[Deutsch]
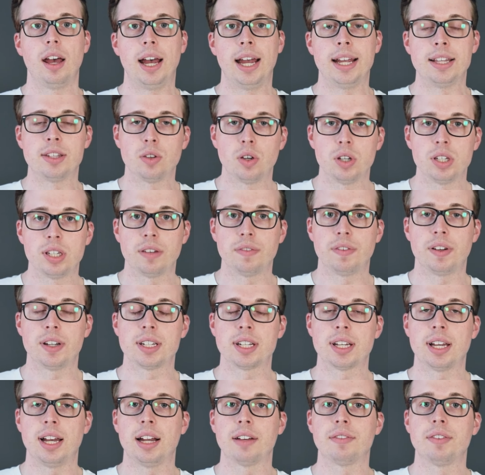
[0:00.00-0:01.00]
Ein solcher
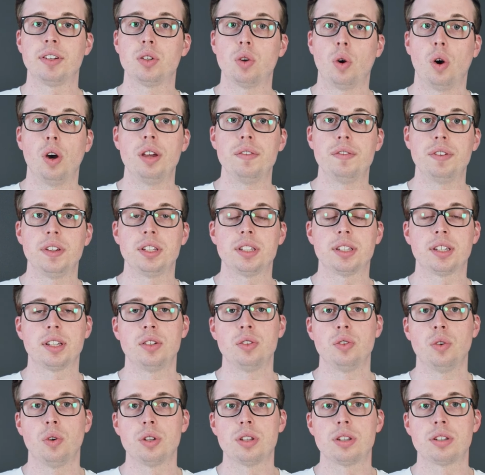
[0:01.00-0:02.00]
Vertrag wird häufig
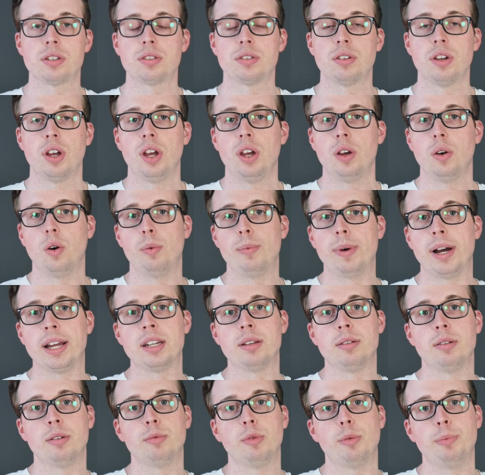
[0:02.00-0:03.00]
genutzt, um
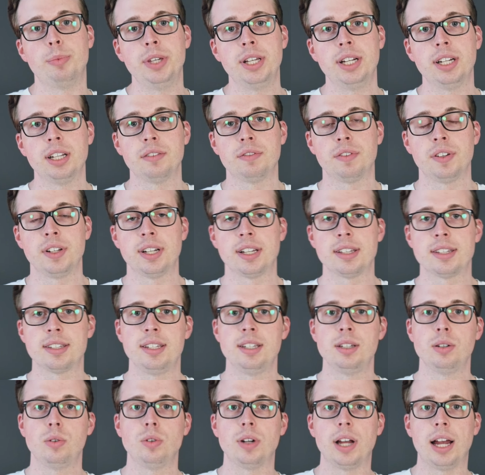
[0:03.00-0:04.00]
eine
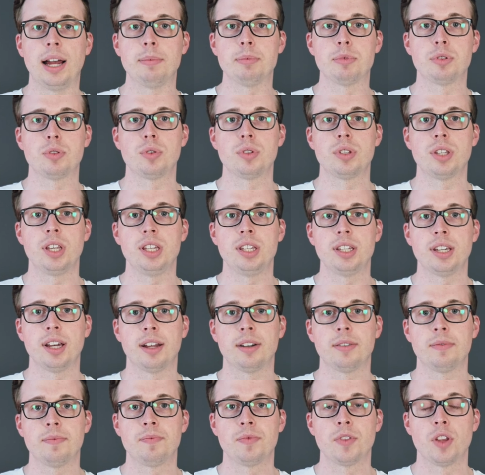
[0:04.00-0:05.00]
Immobilienfinanzierung
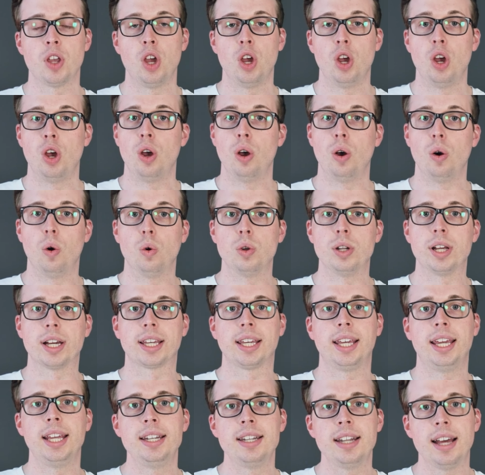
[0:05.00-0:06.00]
abzusichern oder
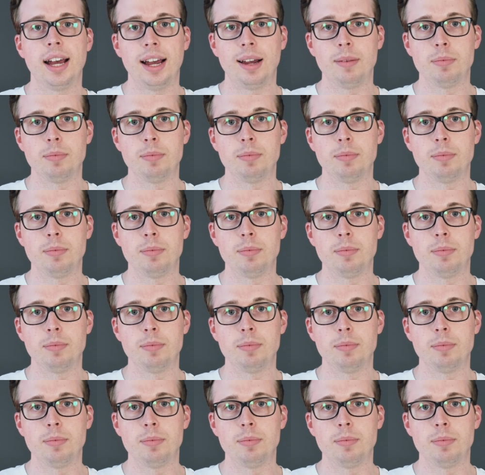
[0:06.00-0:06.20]
Kinder